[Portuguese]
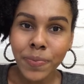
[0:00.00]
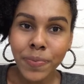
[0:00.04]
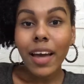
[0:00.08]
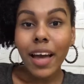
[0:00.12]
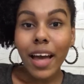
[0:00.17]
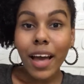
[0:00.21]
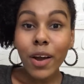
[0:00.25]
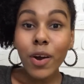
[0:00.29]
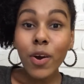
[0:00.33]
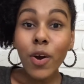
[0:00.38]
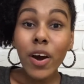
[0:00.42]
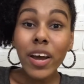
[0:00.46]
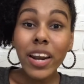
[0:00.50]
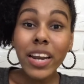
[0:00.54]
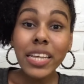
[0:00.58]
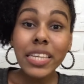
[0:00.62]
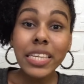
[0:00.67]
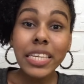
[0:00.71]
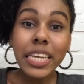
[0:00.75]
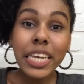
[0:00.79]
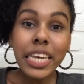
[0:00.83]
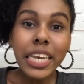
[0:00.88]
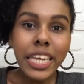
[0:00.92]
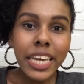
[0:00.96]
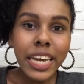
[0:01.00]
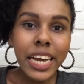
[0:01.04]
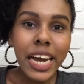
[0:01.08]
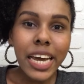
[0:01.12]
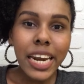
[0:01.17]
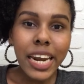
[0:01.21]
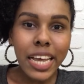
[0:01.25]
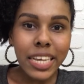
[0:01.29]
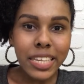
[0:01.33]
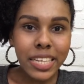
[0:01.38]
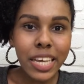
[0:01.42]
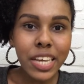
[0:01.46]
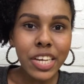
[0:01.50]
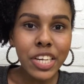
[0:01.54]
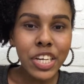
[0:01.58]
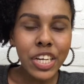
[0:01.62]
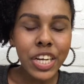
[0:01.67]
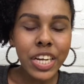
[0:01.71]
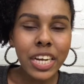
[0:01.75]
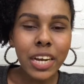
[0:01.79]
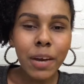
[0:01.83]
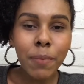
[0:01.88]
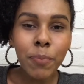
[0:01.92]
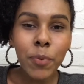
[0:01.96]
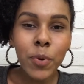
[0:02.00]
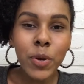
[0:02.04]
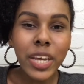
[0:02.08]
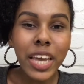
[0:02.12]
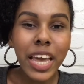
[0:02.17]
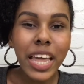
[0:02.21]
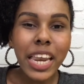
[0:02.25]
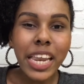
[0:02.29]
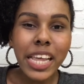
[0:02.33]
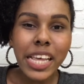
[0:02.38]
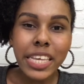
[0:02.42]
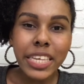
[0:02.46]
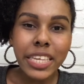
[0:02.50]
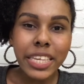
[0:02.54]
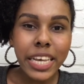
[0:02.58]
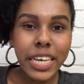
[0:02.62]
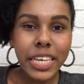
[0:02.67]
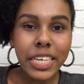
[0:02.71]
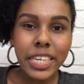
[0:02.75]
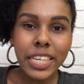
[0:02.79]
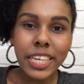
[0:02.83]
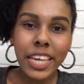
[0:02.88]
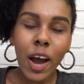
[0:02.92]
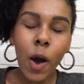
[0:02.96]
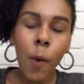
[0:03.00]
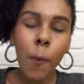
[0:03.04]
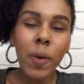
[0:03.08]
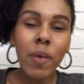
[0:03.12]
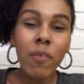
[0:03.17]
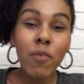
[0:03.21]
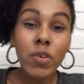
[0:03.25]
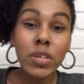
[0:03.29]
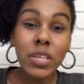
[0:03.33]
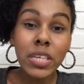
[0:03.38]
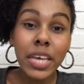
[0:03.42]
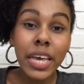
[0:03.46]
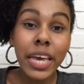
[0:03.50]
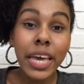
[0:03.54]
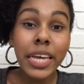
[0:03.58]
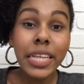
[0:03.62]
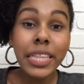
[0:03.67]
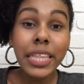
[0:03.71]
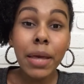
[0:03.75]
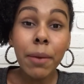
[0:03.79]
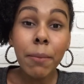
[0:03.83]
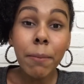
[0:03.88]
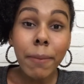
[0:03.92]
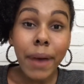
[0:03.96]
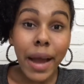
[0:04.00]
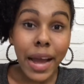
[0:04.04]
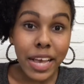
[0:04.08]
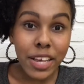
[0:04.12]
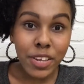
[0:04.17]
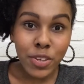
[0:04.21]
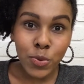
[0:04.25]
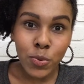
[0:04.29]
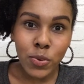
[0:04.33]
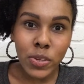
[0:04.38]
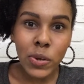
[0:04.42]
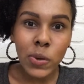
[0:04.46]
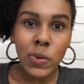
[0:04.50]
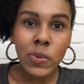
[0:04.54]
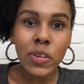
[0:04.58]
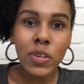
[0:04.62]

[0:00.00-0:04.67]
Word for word: Agora se liga nessa dica porque ela é essencial para você render mais nos seus